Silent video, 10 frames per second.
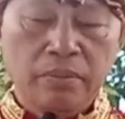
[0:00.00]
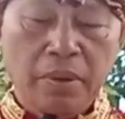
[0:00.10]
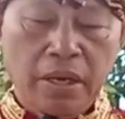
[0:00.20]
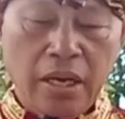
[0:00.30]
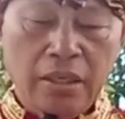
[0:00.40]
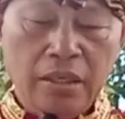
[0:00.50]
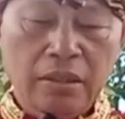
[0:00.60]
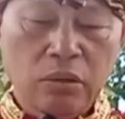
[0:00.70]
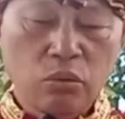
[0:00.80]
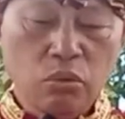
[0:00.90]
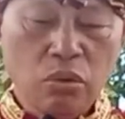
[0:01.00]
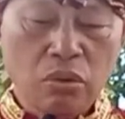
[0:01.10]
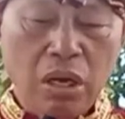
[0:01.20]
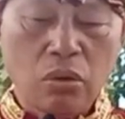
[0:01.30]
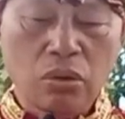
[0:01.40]
Paikanya tetudo
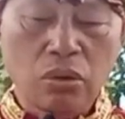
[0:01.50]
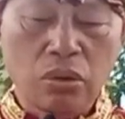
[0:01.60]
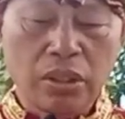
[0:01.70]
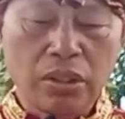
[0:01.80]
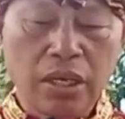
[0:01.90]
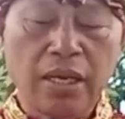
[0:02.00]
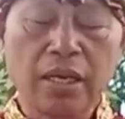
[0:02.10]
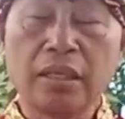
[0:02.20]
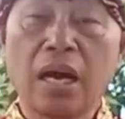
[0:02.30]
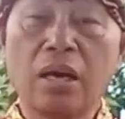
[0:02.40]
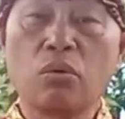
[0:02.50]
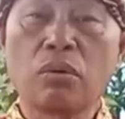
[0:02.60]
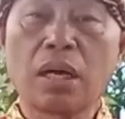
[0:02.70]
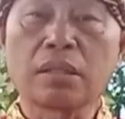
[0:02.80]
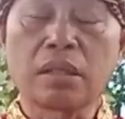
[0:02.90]
kakojo rijayanya
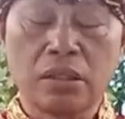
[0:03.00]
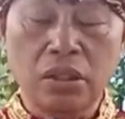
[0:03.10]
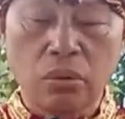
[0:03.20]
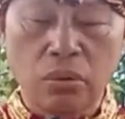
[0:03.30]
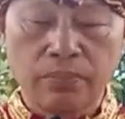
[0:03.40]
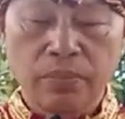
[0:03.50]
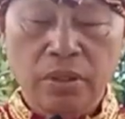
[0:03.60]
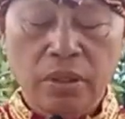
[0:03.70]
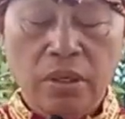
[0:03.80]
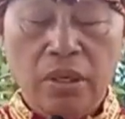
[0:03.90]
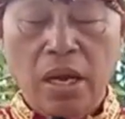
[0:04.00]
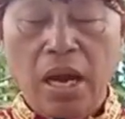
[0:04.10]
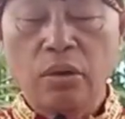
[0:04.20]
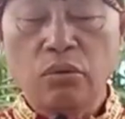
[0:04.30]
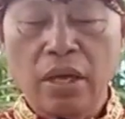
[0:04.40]
Anuka Sasio,
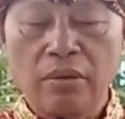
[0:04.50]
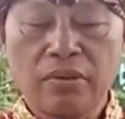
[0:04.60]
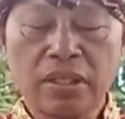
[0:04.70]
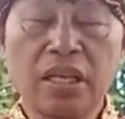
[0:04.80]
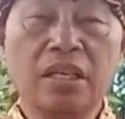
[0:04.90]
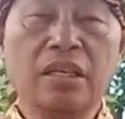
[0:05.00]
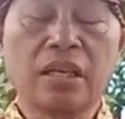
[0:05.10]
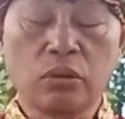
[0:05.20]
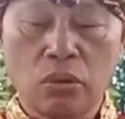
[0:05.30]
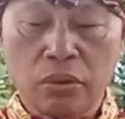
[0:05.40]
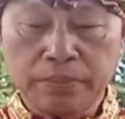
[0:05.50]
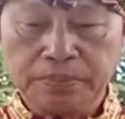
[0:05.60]
anu evasei Tato,